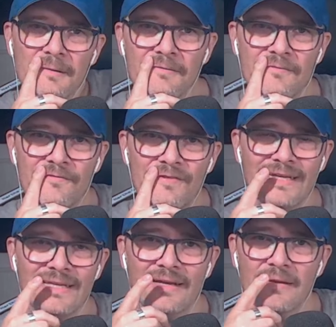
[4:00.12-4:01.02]

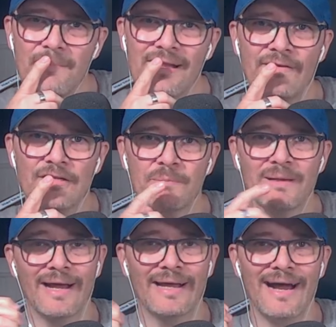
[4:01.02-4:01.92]
wichtigen
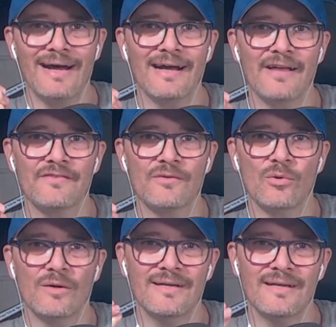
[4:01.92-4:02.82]
Mittelfeldspieler, ja.
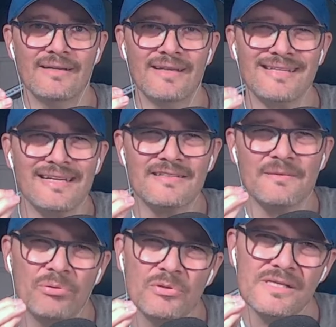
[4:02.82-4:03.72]
Also äh, das letzte
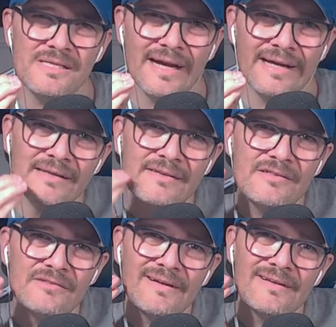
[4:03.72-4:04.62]
Puzzleteil
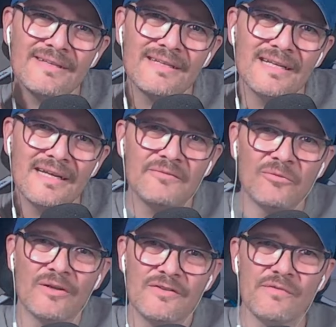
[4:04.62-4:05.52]
ist quasi gelegt
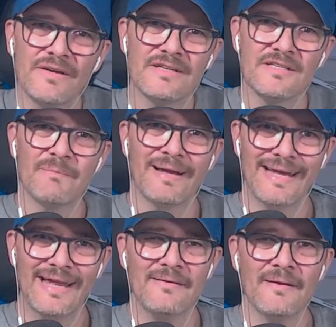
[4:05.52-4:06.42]
worden, so will ich das mal
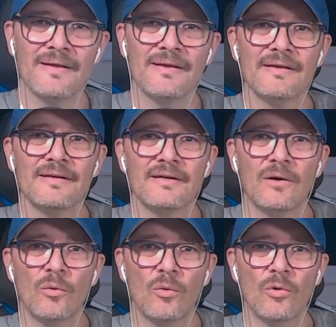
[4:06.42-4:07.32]
nennen.
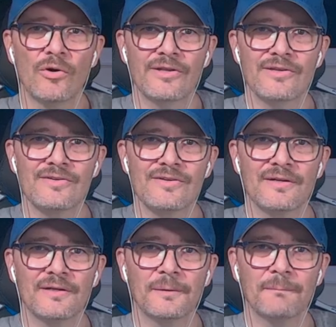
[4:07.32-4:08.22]
Und
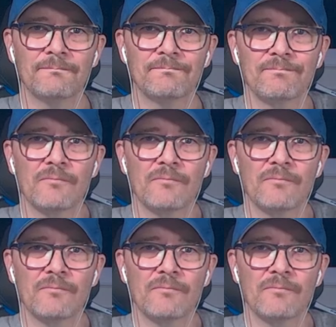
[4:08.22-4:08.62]
ähm,